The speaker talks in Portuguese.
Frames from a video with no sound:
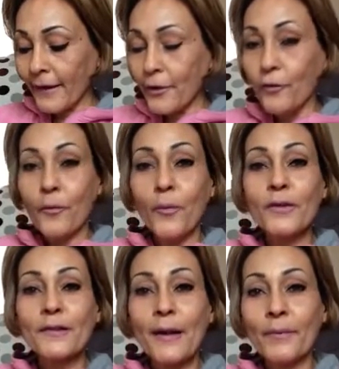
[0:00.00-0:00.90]
E eu vou
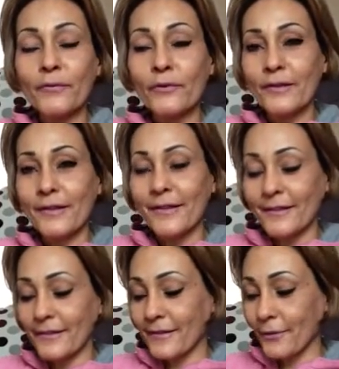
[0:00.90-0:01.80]
mostrar para
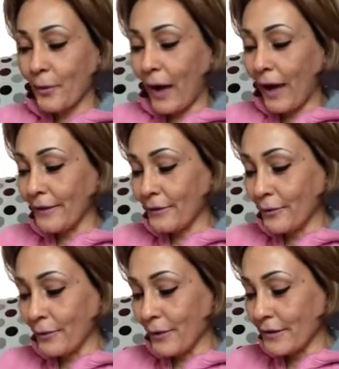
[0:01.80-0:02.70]
vocês o carinho
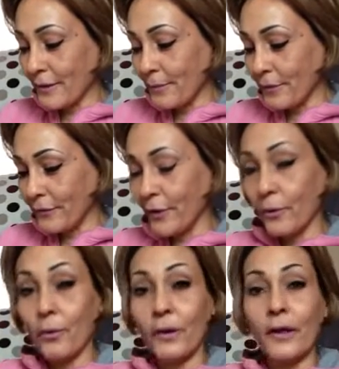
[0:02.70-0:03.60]
que eu recebi via
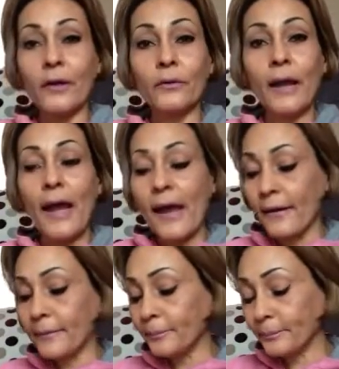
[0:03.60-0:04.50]
correio. Leia,